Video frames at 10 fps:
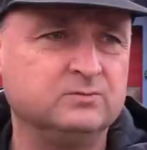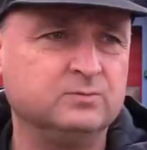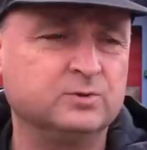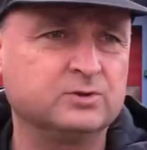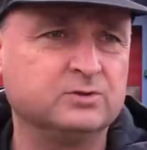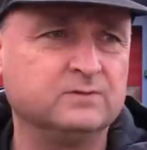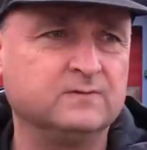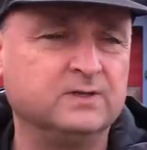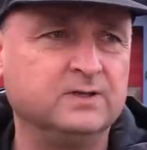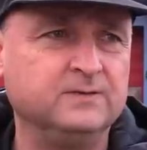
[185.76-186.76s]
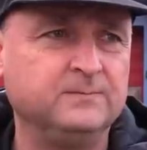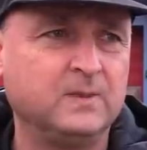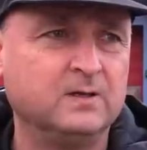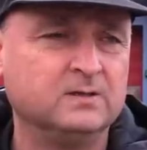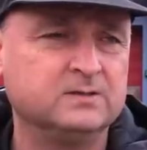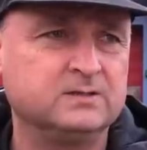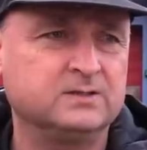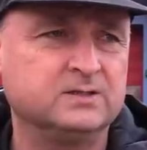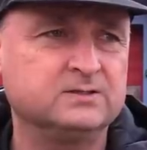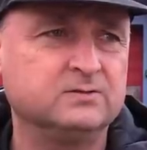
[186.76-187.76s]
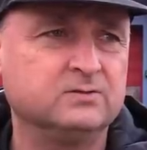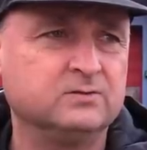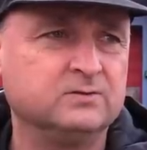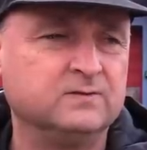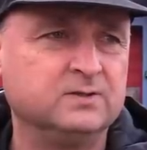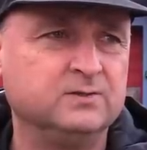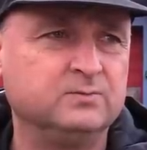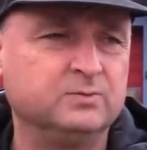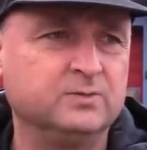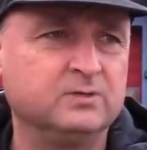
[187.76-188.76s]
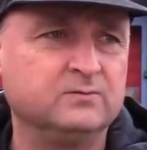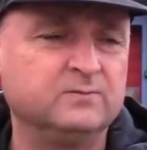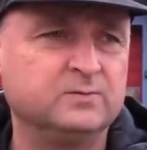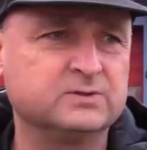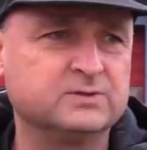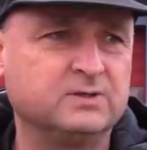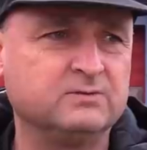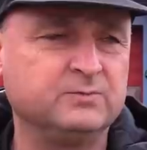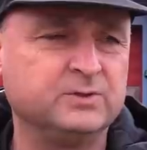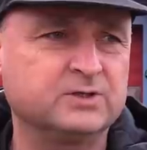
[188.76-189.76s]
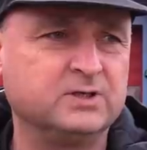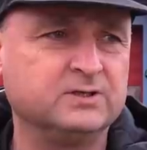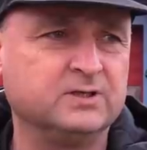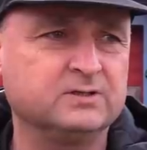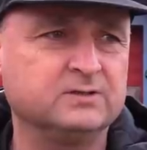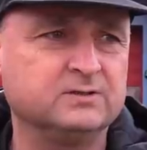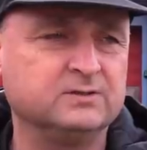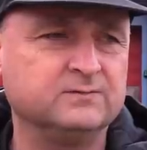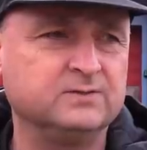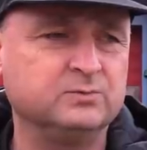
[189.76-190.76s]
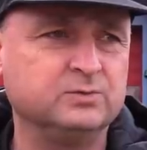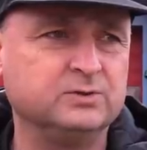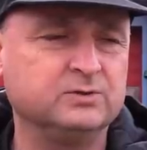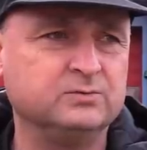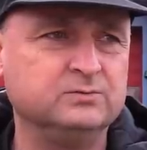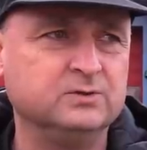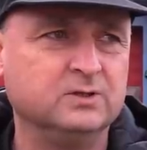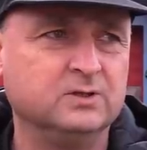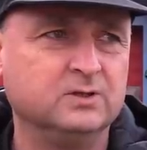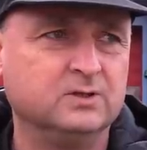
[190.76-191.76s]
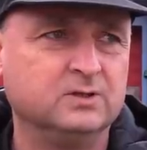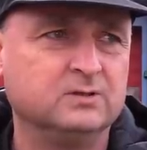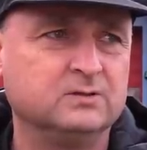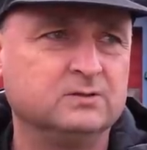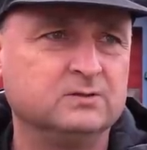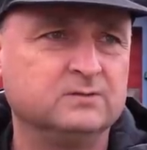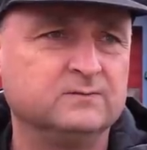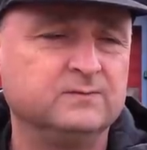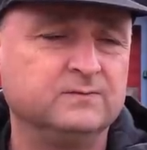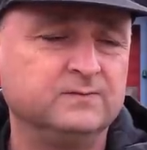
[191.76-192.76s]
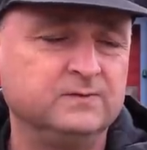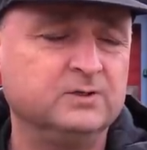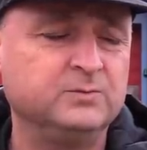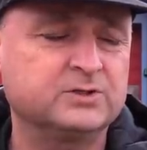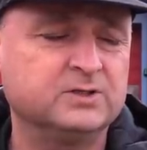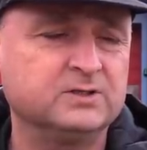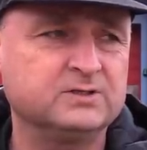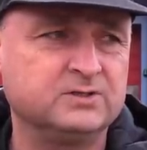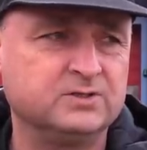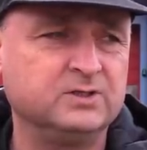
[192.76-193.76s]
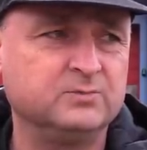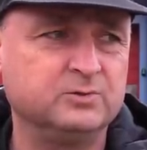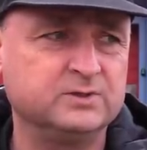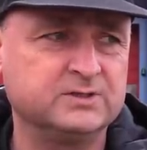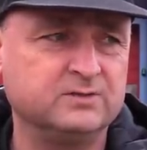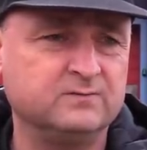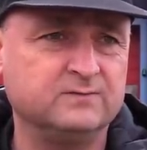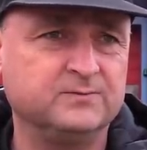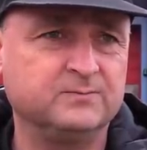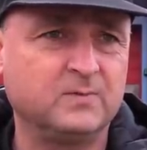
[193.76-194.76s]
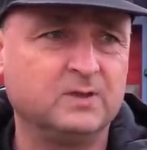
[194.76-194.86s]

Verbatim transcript: u poszkodowanej strażacy dokonywali pomiarów w pozostałych mieszkaniach e, w tym budynku. E, w innych mieszkaniach stężenia były zerowe.